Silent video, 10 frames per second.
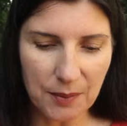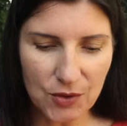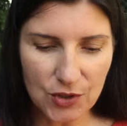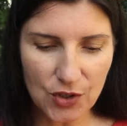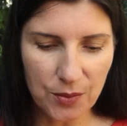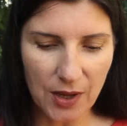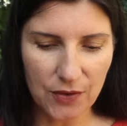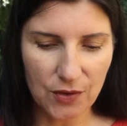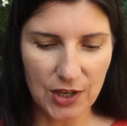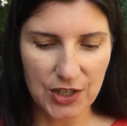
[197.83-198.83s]
Ta miłość
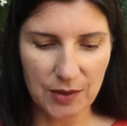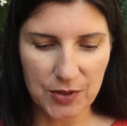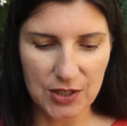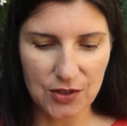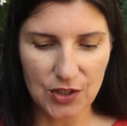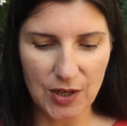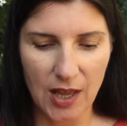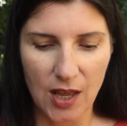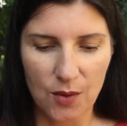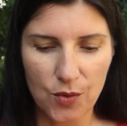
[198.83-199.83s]
objawiła się przez to, że
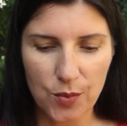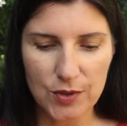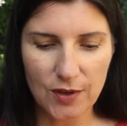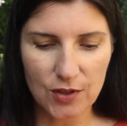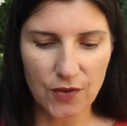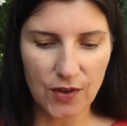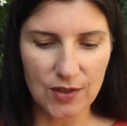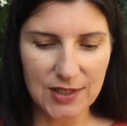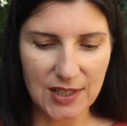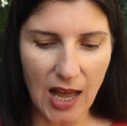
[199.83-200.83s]
Bóg posłał
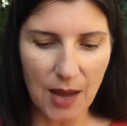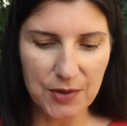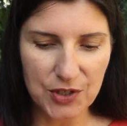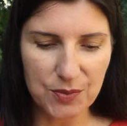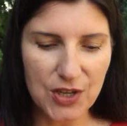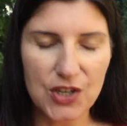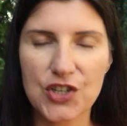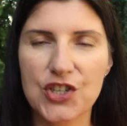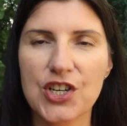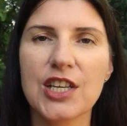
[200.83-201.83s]
swojego Syna, abyśmy
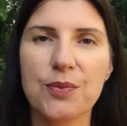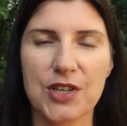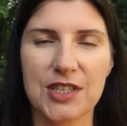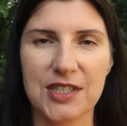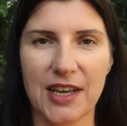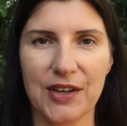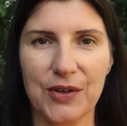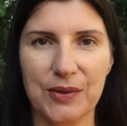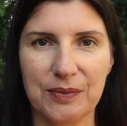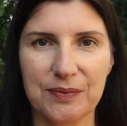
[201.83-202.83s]
żyli przez Niego.